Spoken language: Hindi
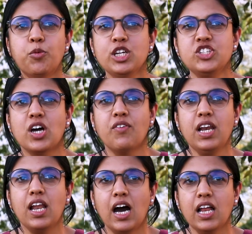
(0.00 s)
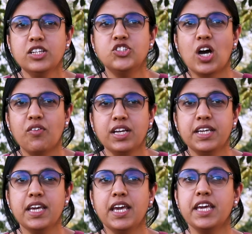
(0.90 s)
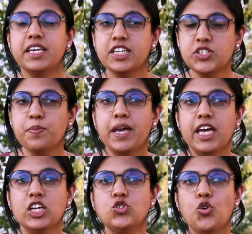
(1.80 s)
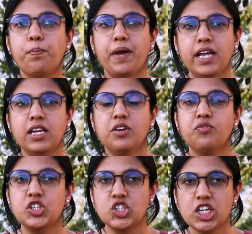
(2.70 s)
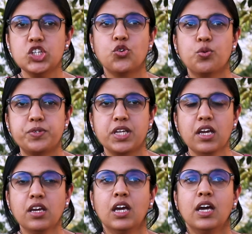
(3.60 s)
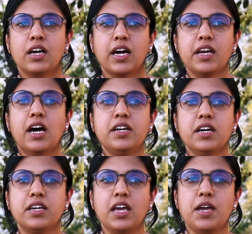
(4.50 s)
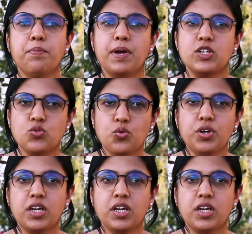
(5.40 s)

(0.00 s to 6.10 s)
मुड़ी चावल लाल चावल की एक किस्म है जो पहले विशेष रूप से कर्नाटक के मैसूर